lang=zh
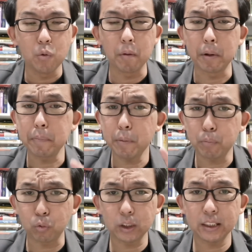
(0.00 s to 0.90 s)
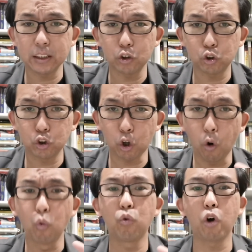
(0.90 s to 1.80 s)
我们并不是
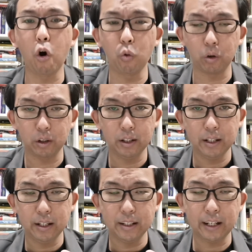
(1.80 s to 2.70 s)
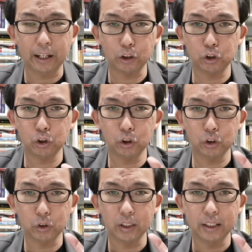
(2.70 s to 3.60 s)
抽空来
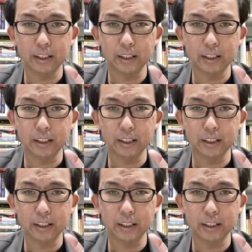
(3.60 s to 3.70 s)
去